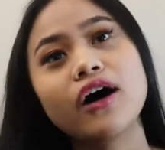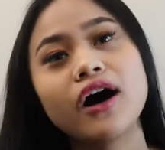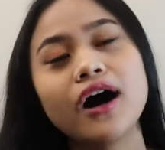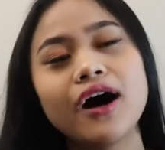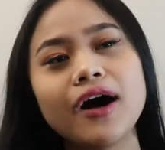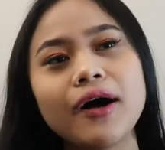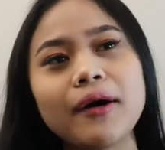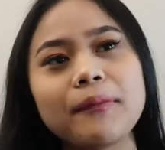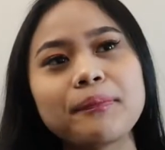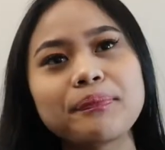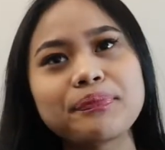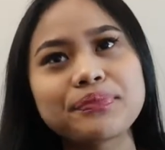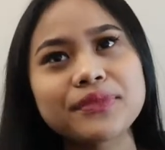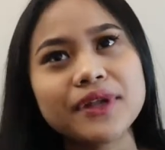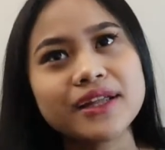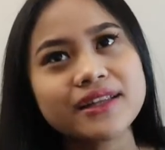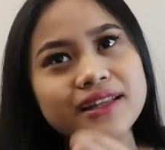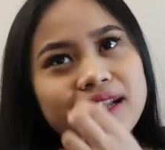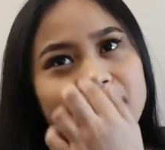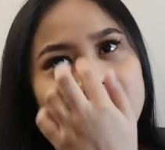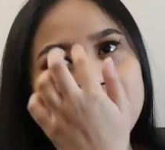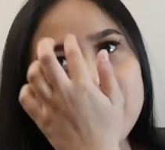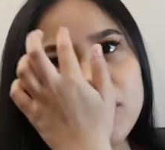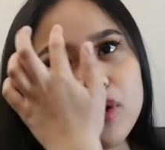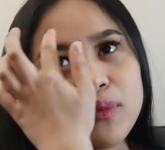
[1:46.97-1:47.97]
Um,
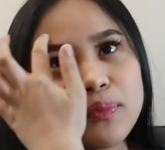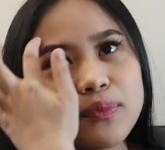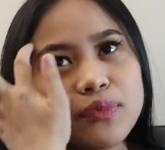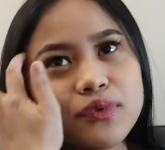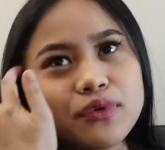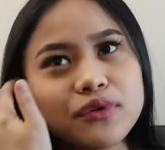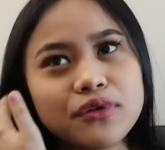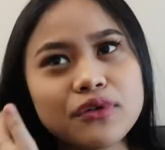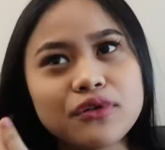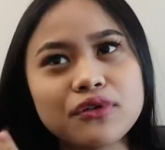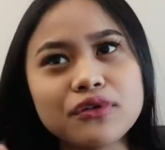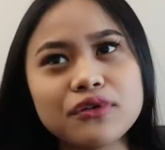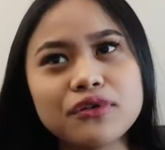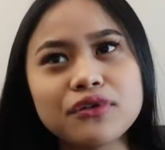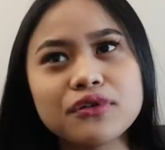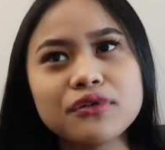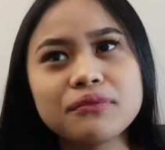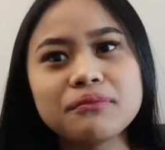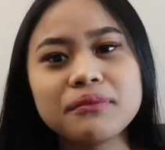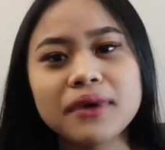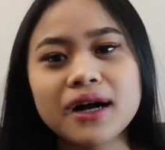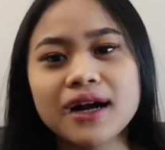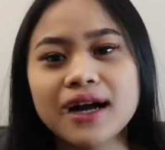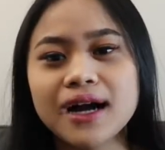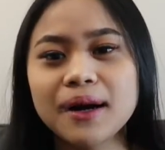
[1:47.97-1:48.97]
tatry ko
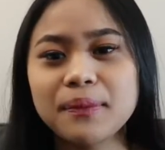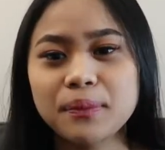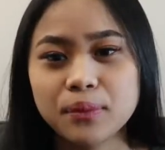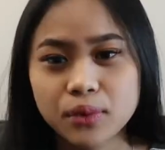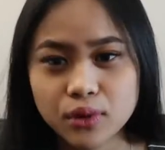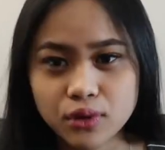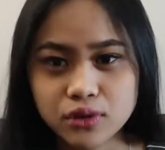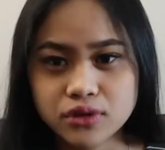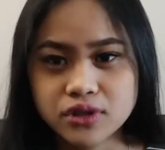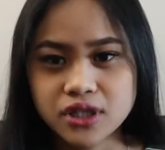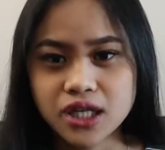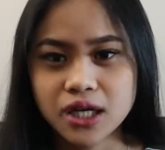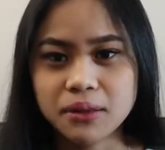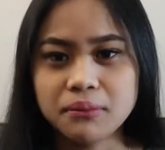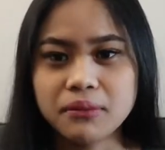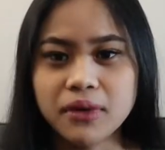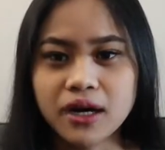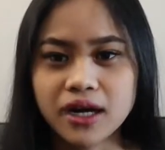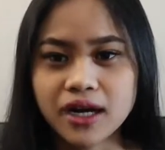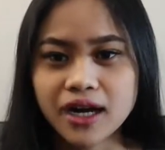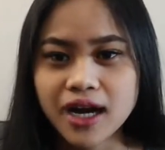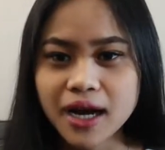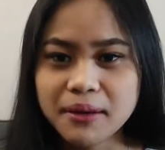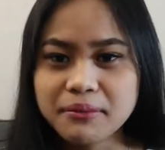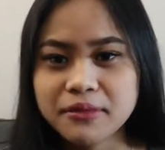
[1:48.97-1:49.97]
pong mag-upload ng
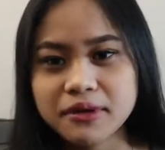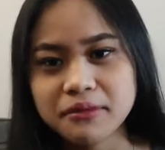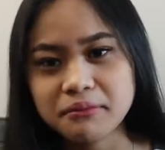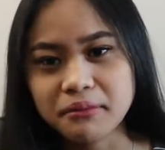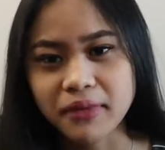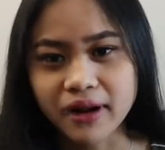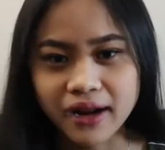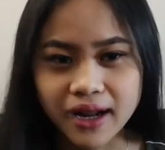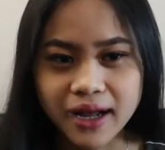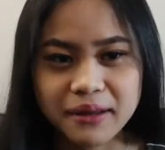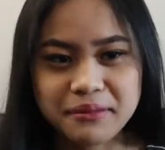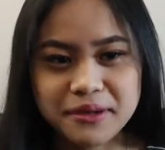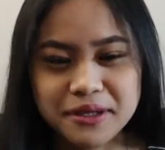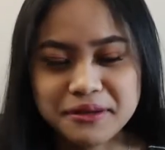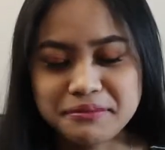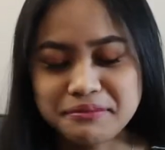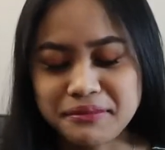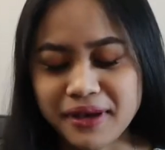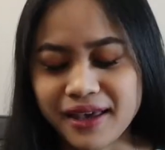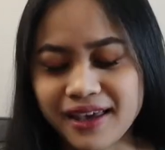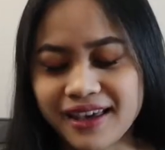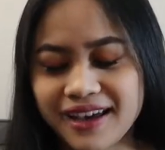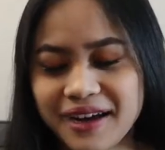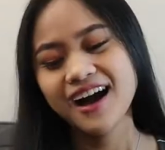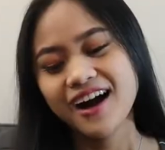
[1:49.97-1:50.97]
maraming maraming
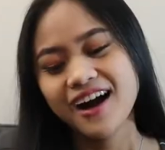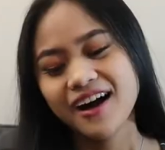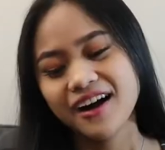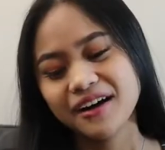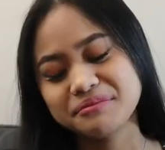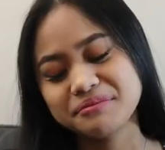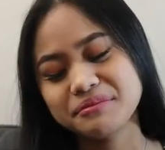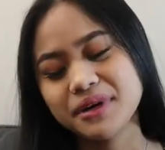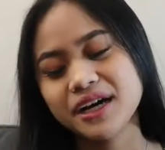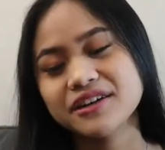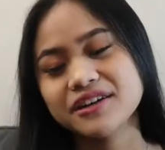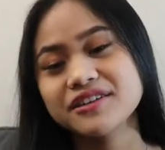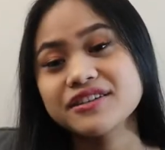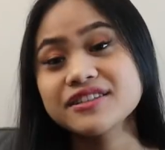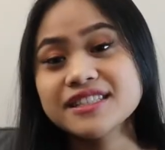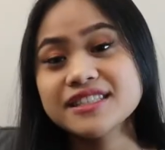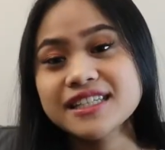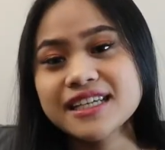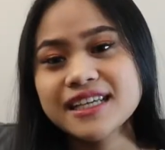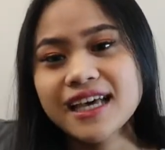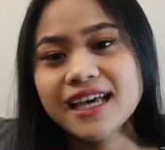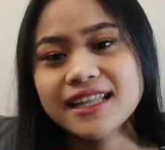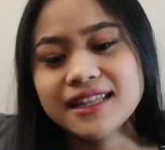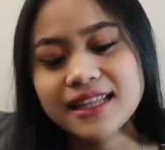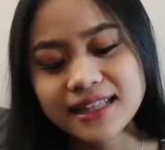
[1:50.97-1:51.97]
makeup. Pero
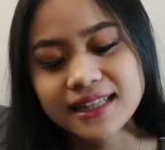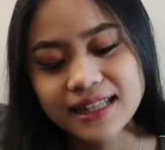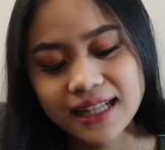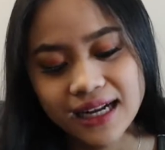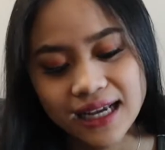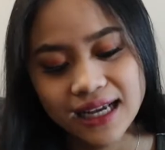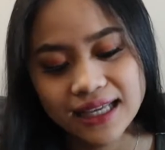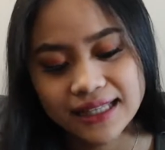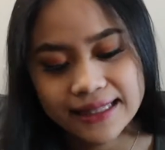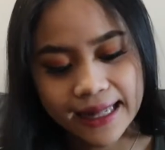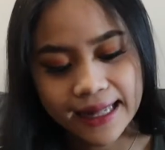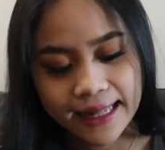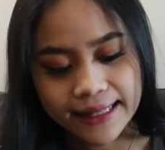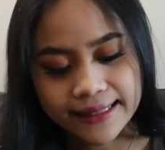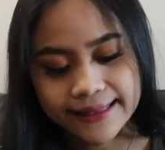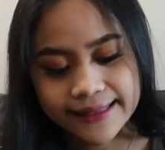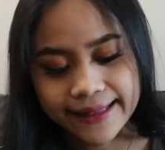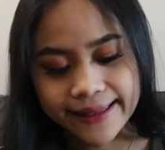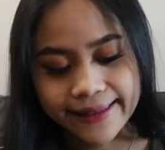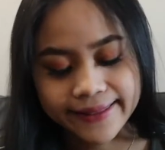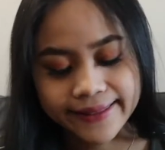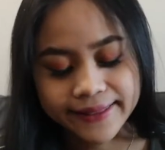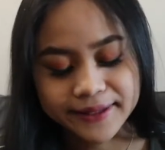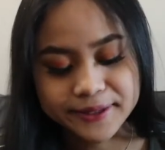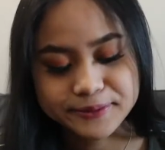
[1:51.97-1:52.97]
sige, tatry
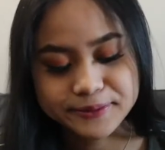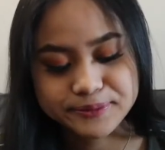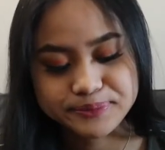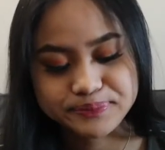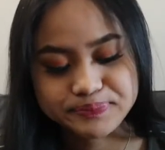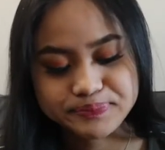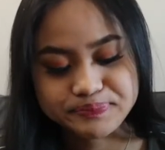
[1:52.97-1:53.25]
natin.